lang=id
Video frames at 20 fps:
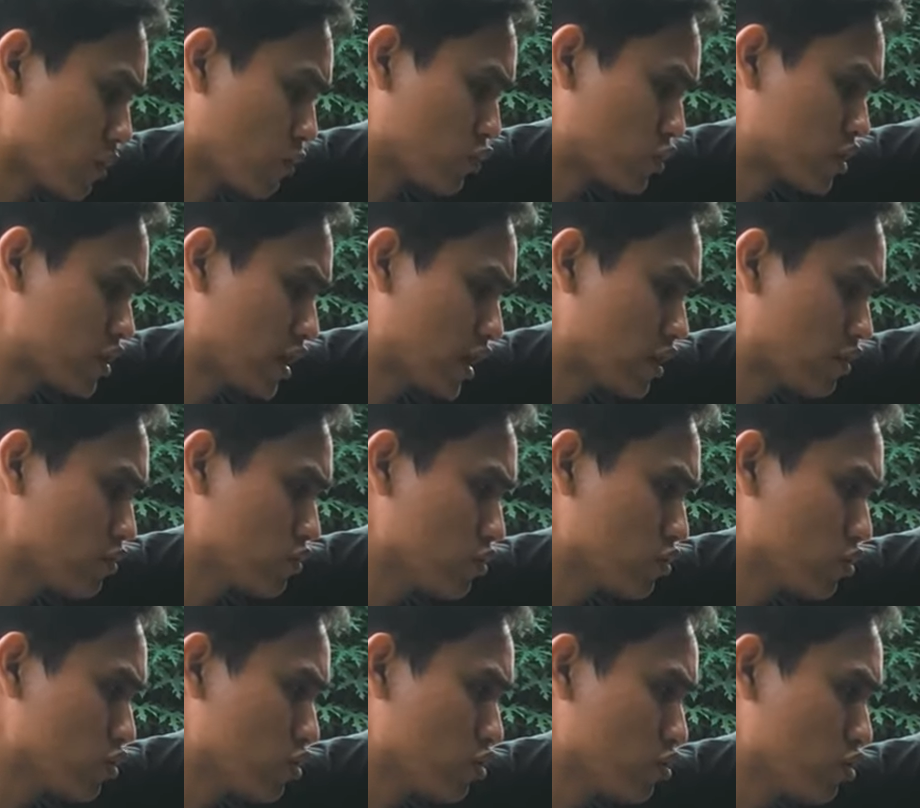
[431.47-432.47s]
Kemudian
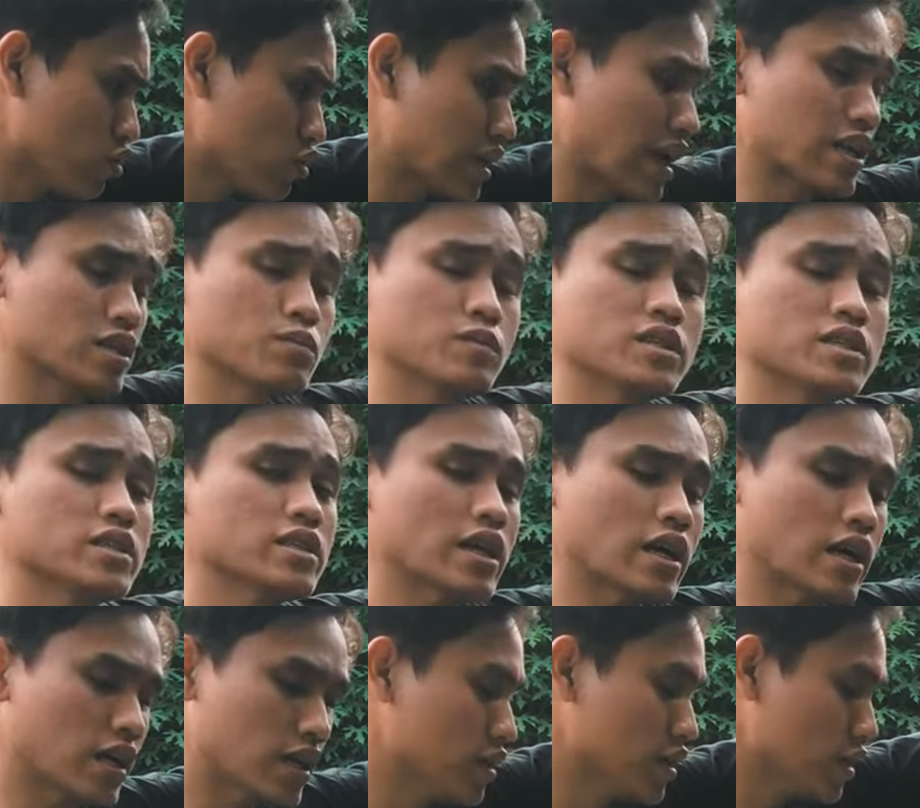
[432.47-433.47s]
untuk
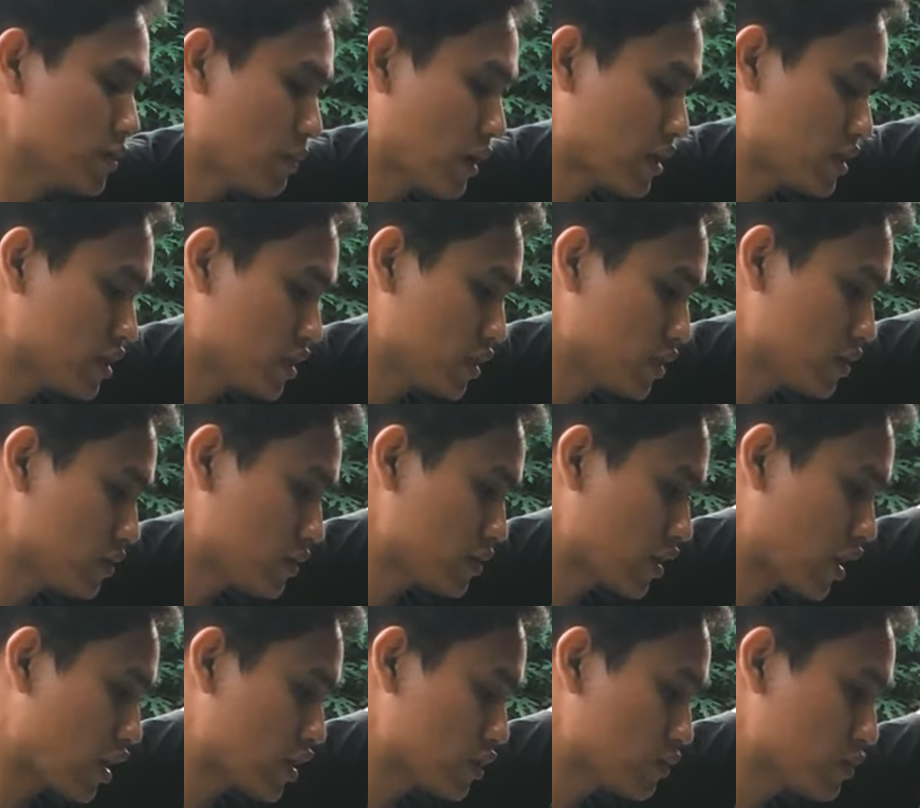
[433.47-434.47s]
transmisinya ini masih
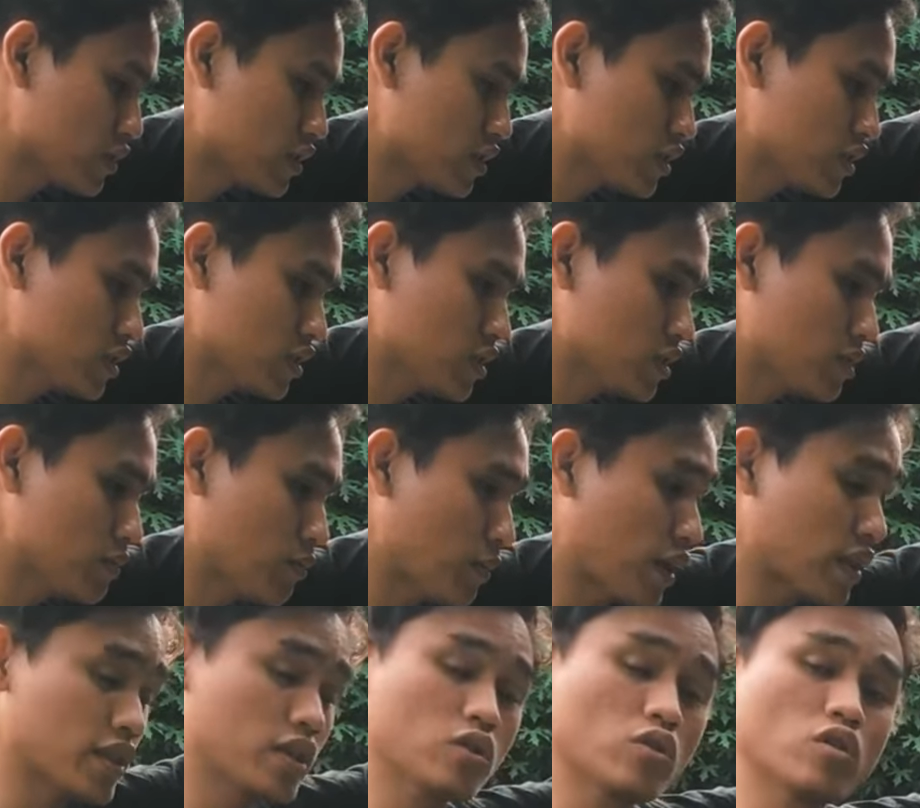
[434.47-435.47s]
transmisi
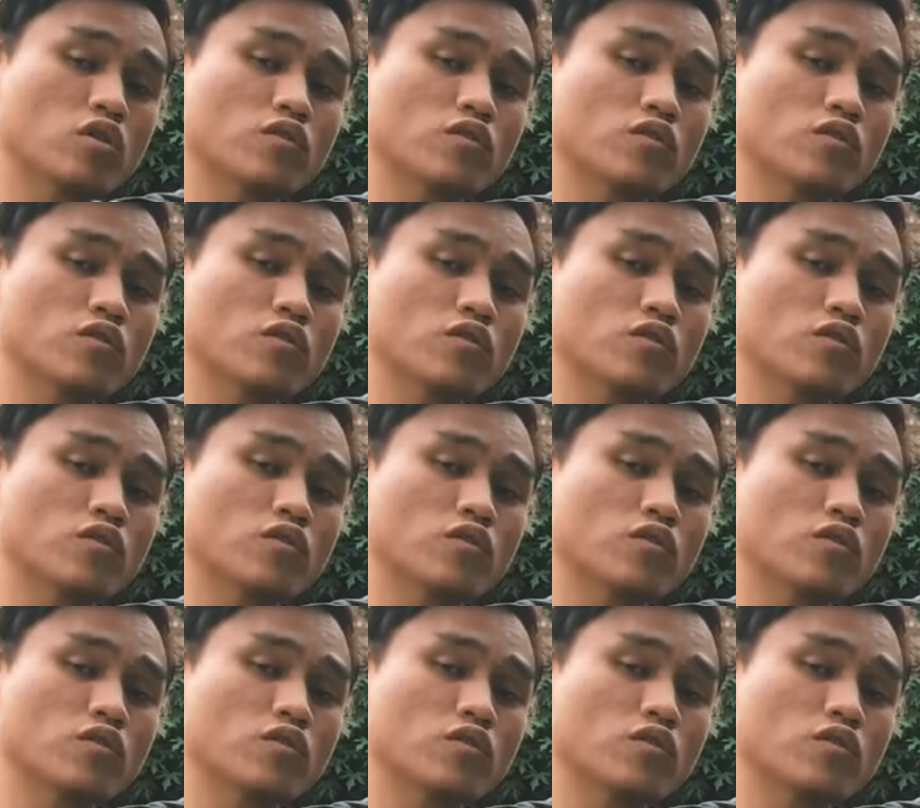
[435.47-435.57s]
metik